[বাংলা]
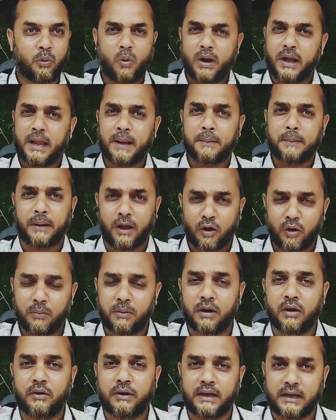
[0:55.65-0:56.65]
অনেক ভালো
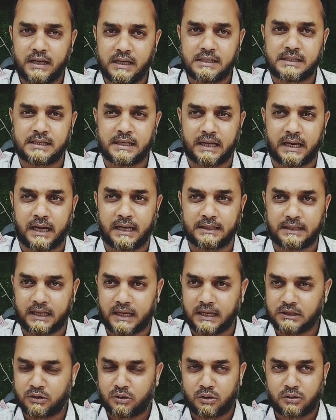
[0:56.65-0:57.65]
ভালো ইংলিশ শেখায়
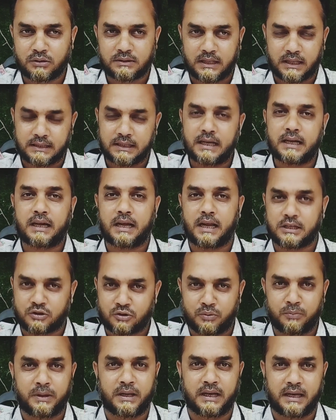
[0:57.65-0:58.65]
তারা যখন তাদের
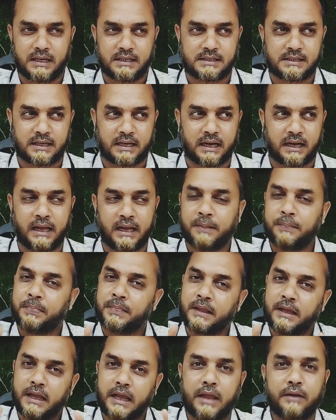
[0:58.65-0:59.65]
ক্লাসরুমে ইংলিশ শেখায়
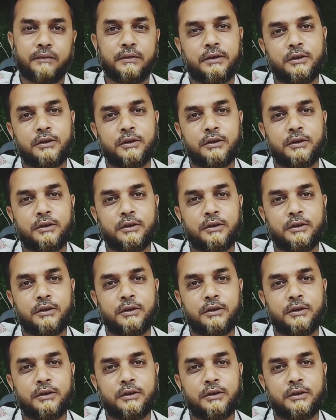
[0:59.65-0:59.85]
এই